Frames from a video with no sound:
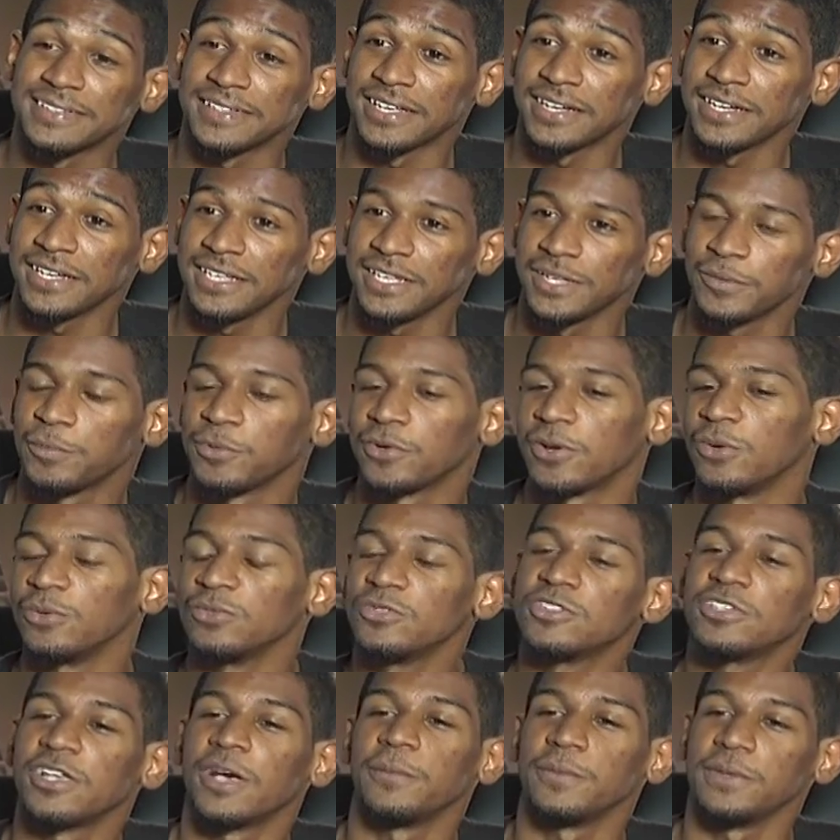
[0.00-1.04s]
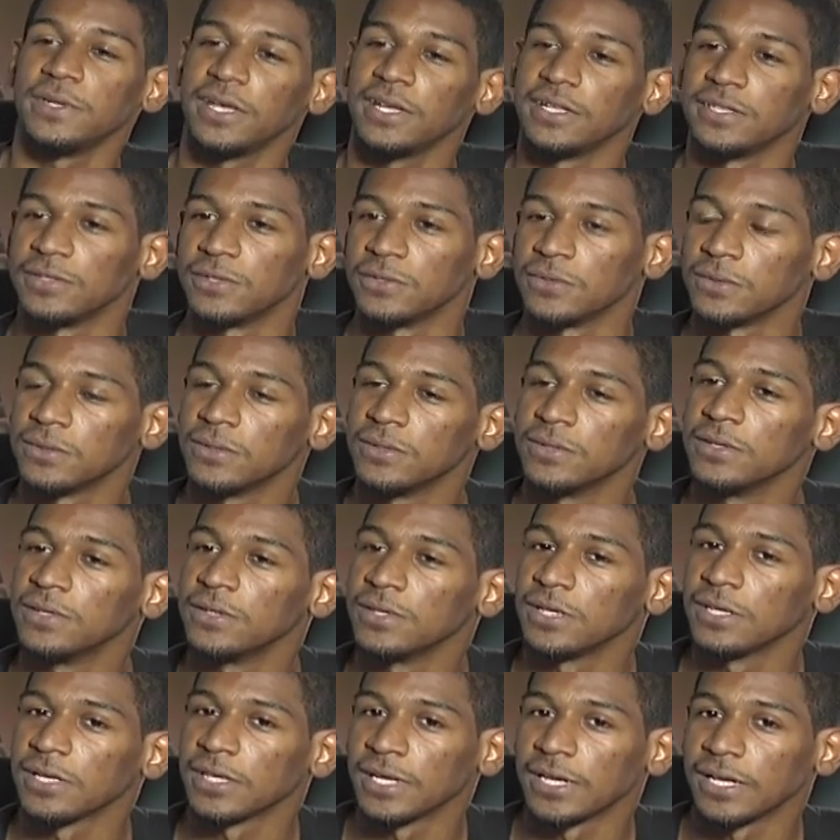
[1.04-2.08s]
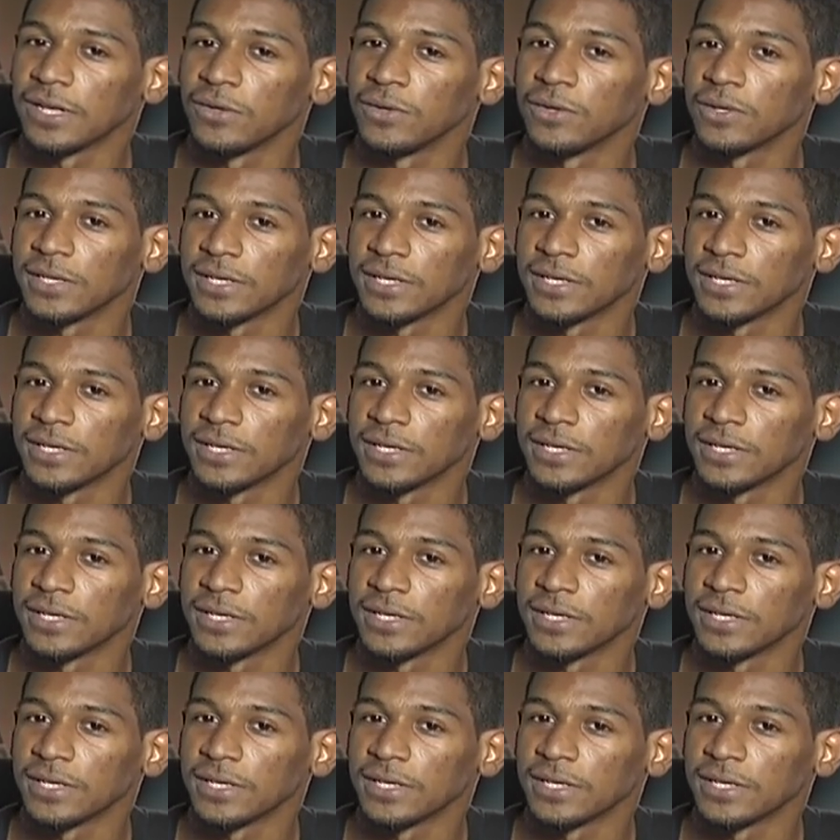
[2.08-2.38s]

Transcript: se ríe, pero aún sabiendo que lo